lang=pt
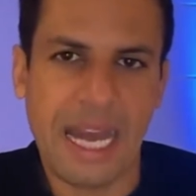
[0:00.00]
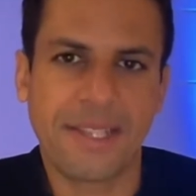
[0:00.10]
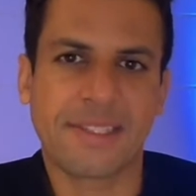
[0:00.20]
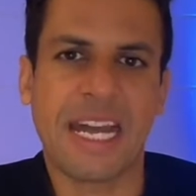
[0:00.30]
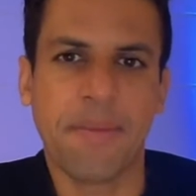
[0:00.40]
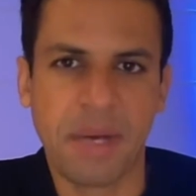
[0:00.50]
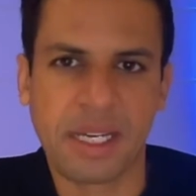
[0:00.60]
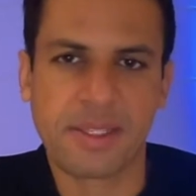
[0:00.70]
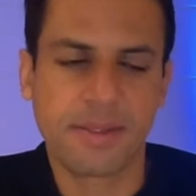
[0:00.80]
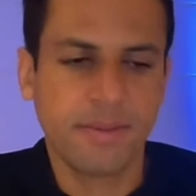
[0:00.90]
a
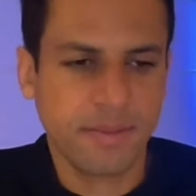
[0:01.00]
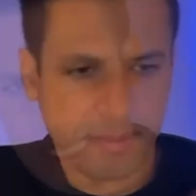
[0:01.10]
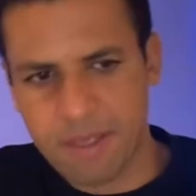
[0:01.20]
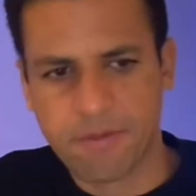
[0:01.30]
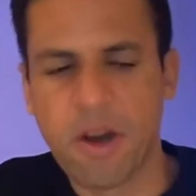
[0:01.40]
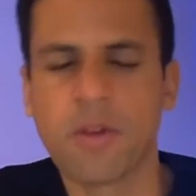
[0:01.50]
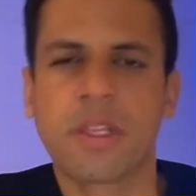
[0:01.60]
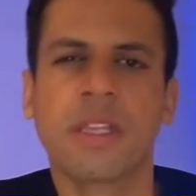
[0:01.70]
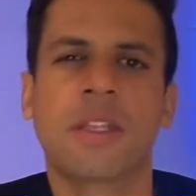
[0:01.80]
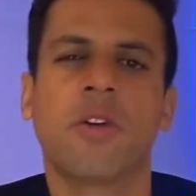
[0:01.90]
Starbucks. Ele
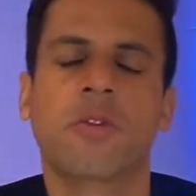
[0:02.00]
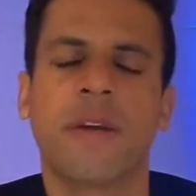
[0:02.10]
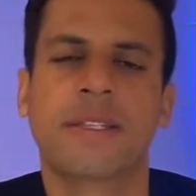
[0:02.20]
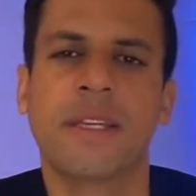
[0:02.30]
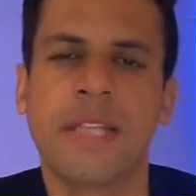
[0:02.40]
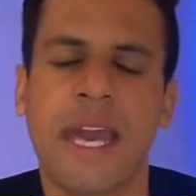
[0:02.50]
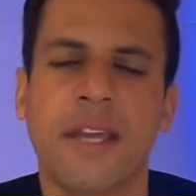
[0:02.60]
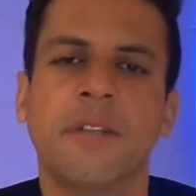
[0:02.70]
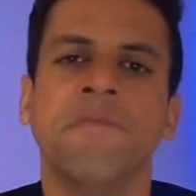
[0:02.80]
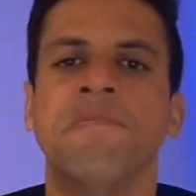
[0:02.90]
volta então com essa
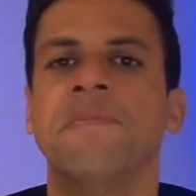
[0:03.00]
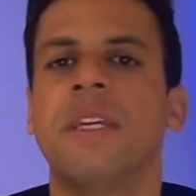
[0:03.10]
ideia